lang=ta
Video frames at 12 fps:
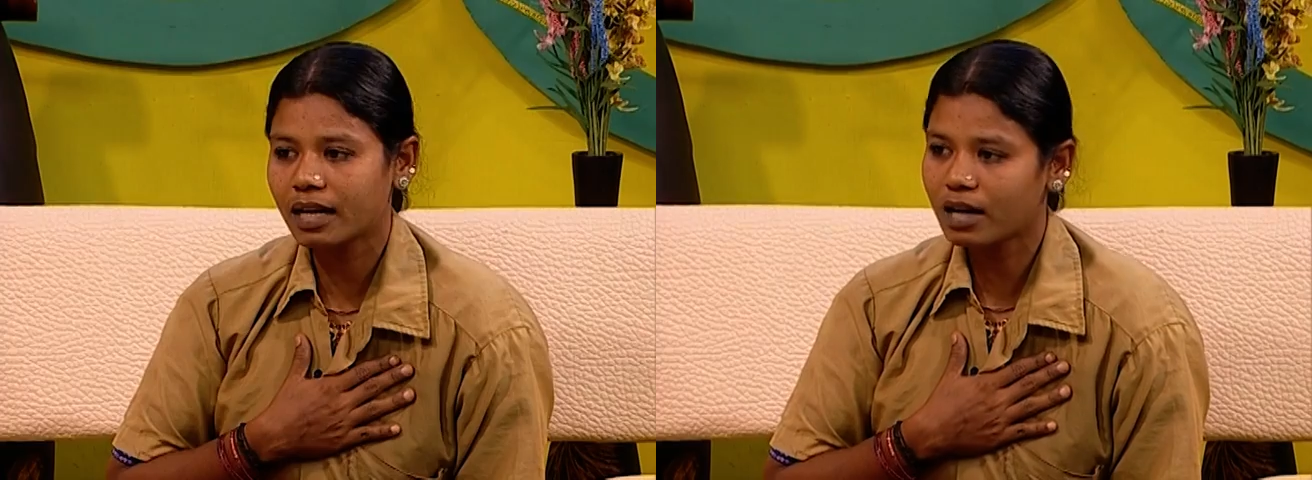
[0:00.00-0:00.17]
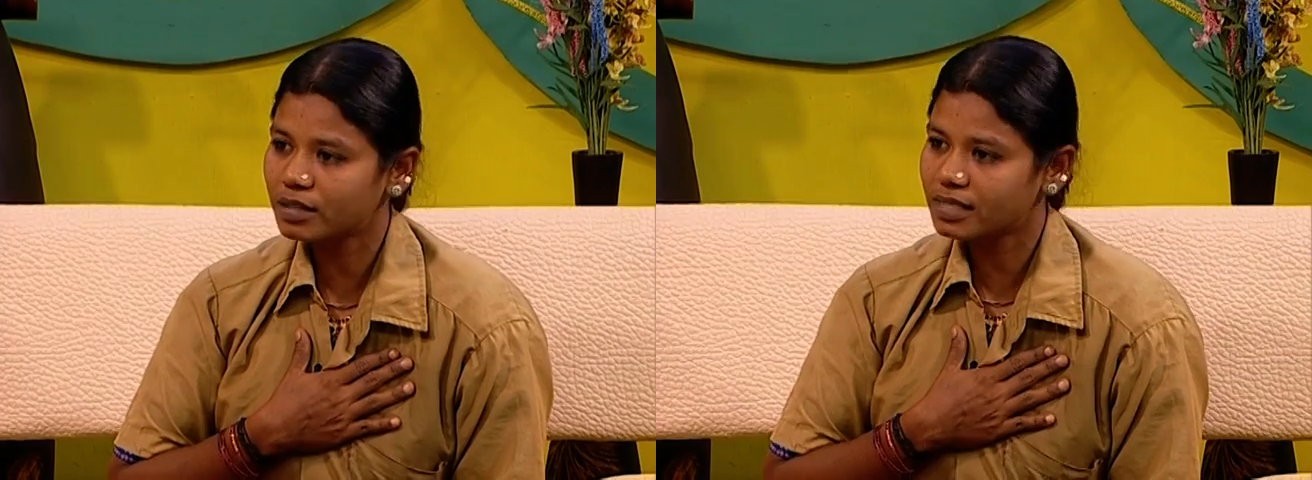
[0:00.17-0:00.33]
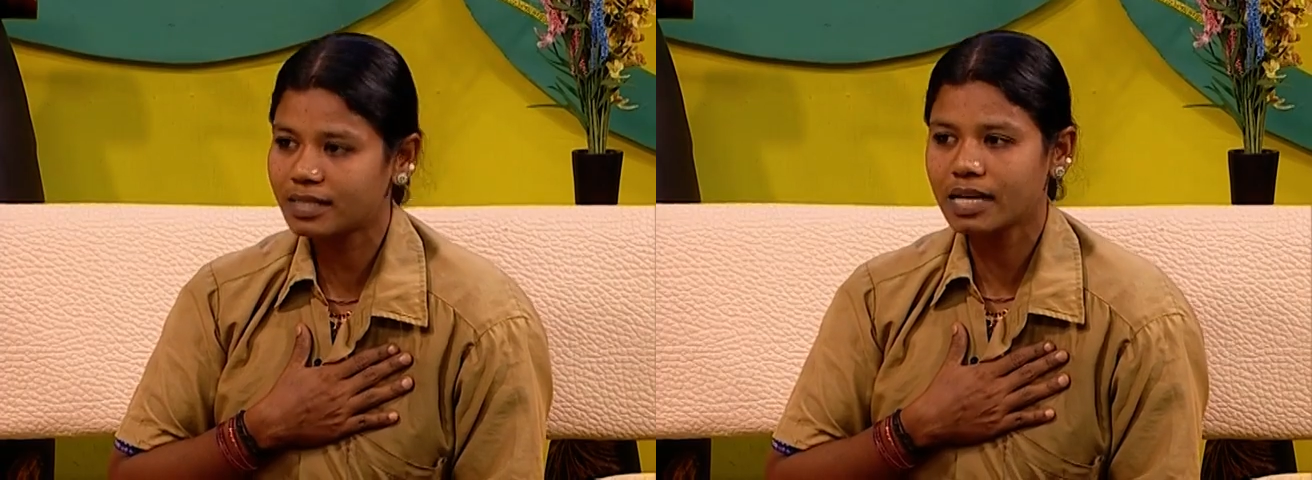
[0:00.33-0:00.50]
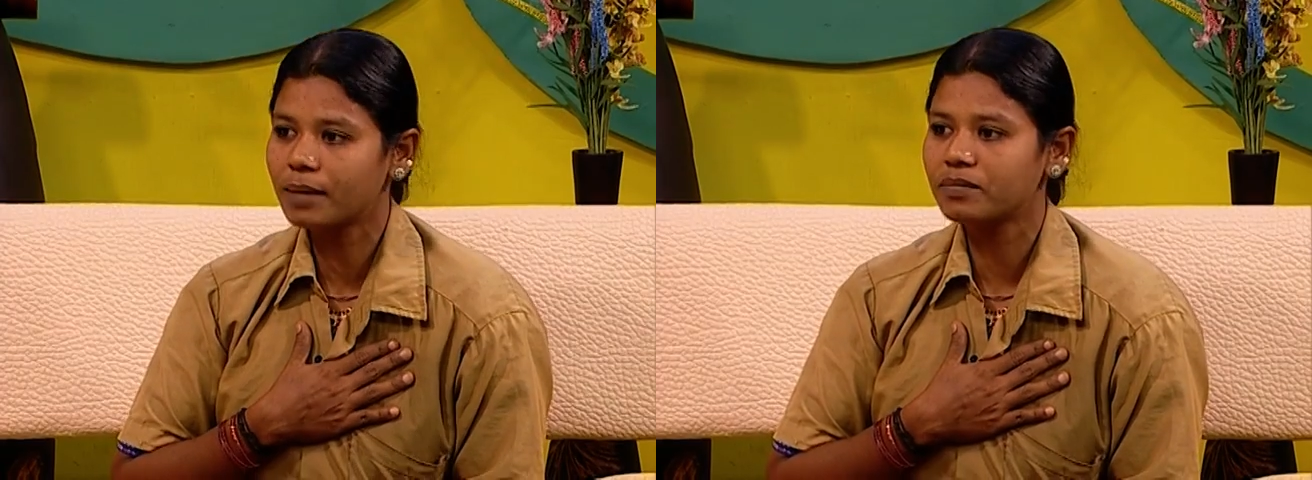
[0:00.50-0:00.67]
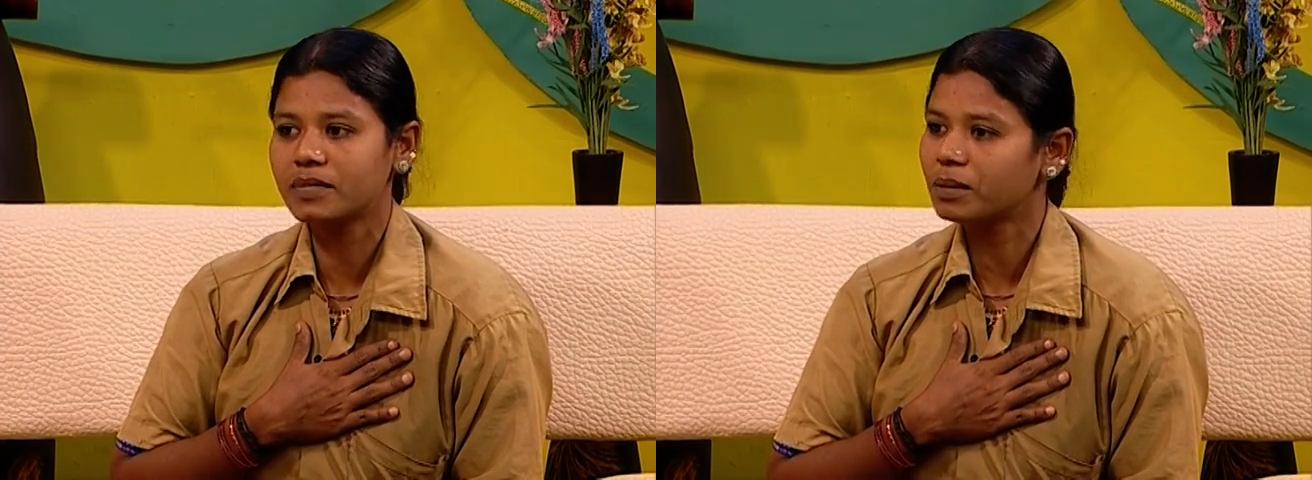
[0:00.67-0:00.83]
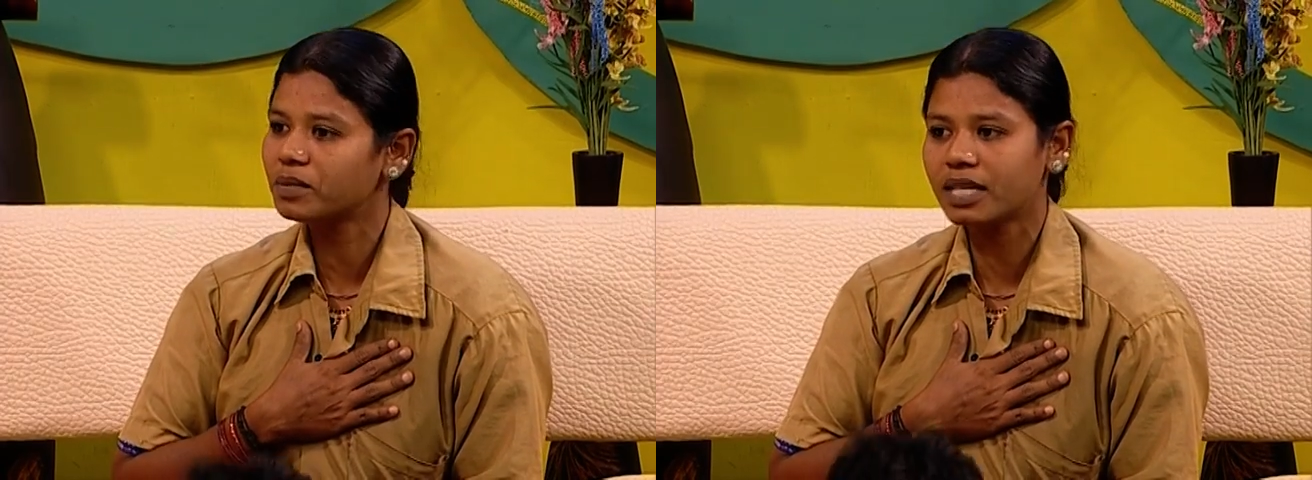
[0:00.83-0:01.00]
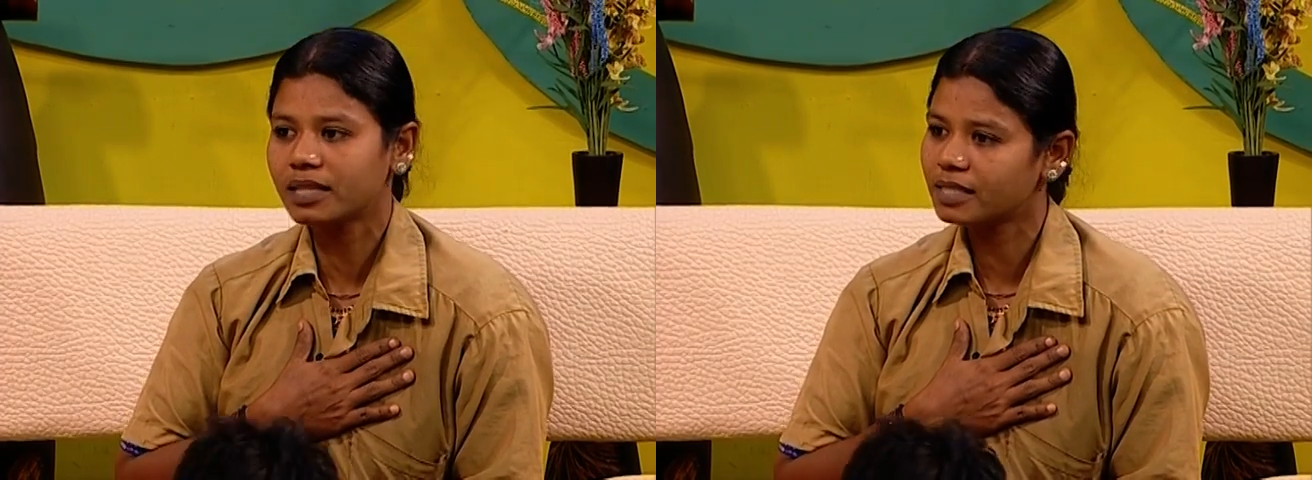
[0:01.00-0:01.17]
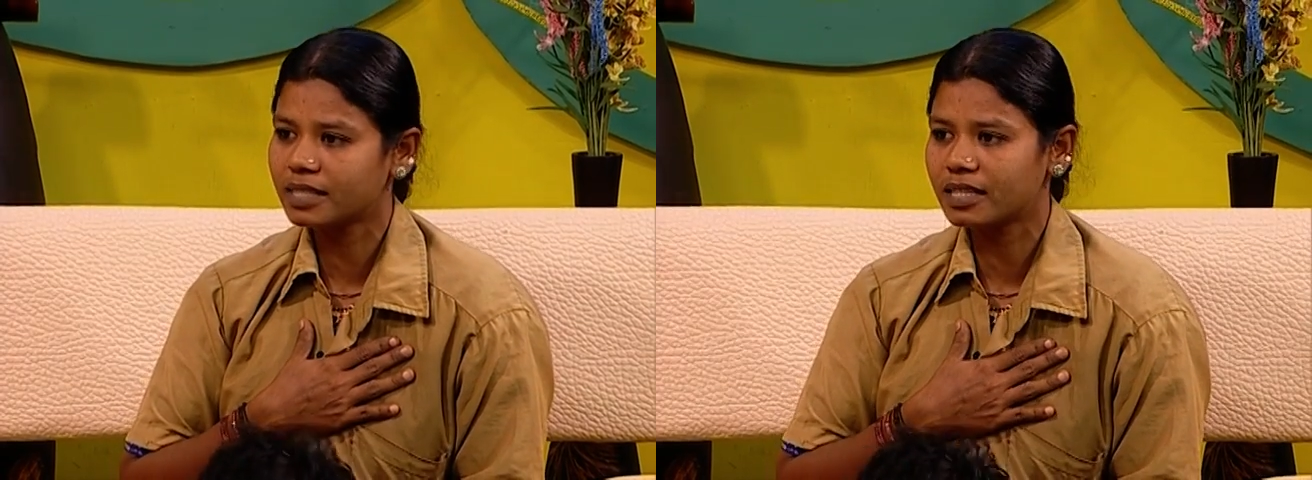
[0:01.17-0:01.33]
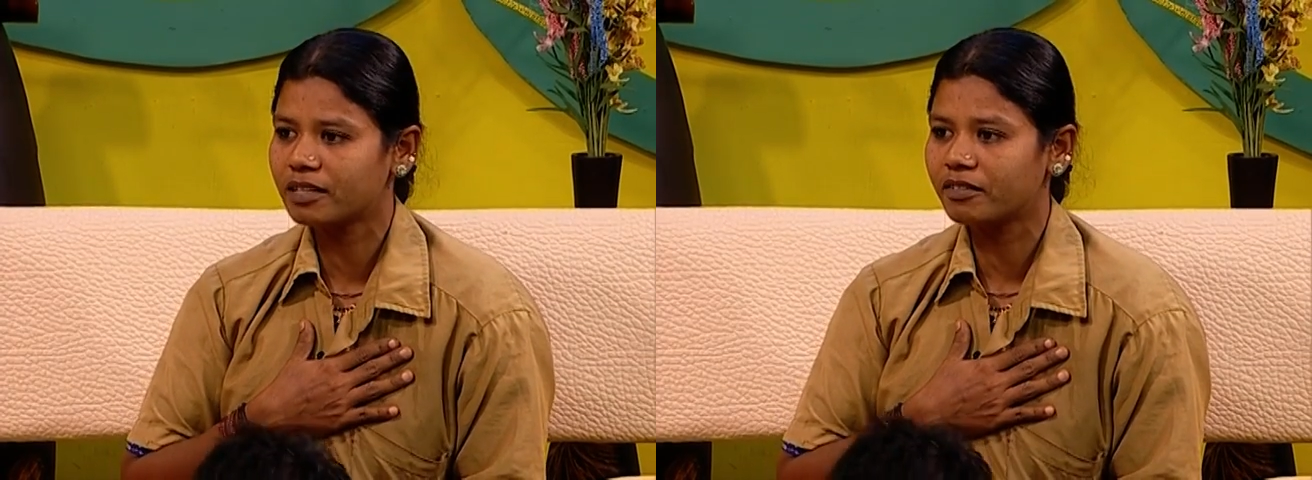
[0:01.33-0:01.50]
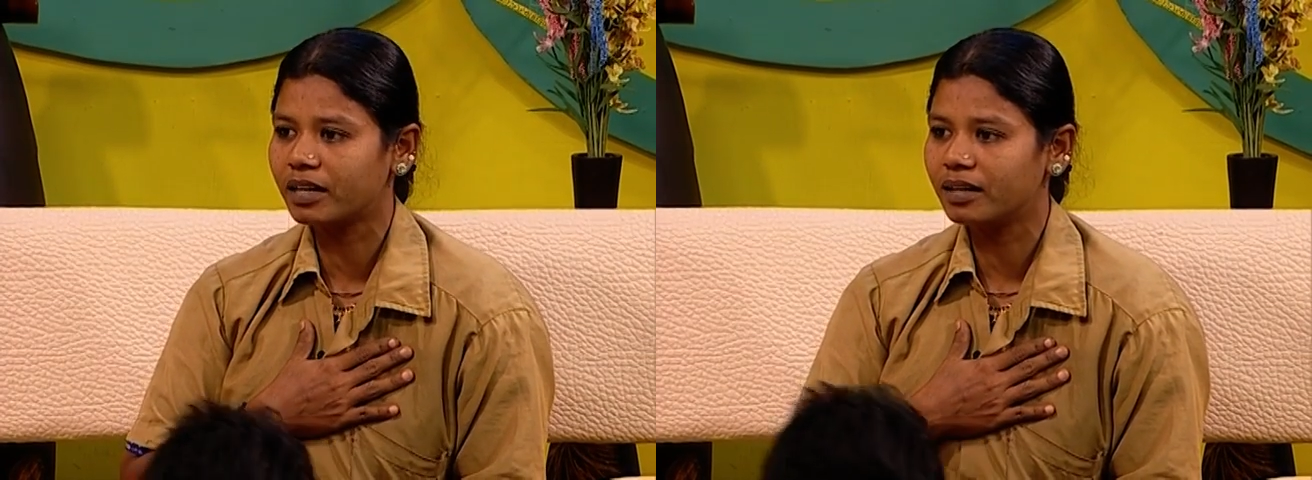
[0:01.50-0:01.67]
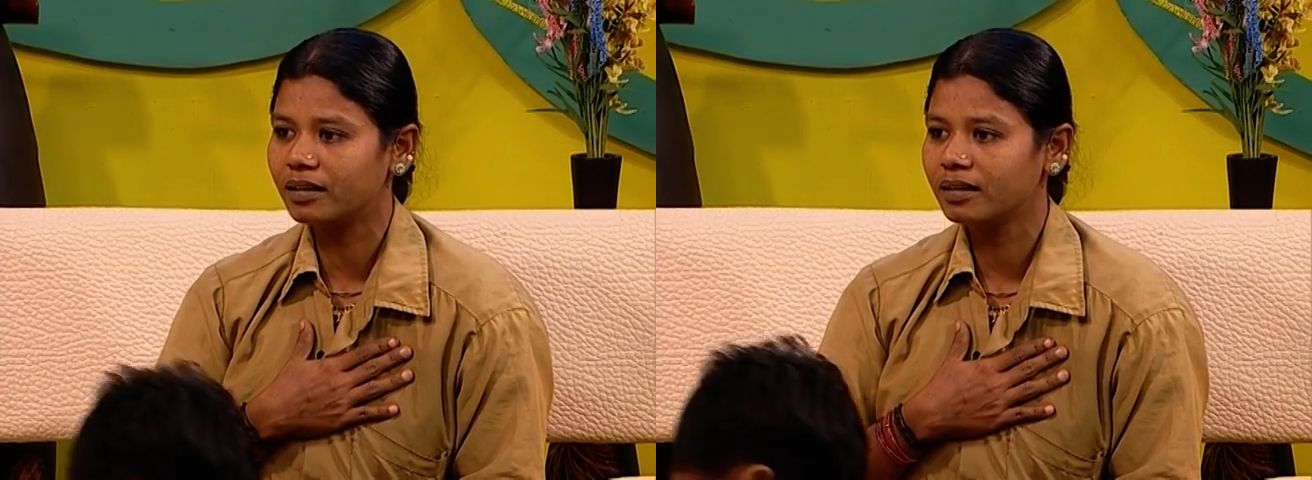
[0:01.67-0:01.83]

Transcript: நான் இஸ்லாம் சமுதாயத்தை சேர்ந்தவா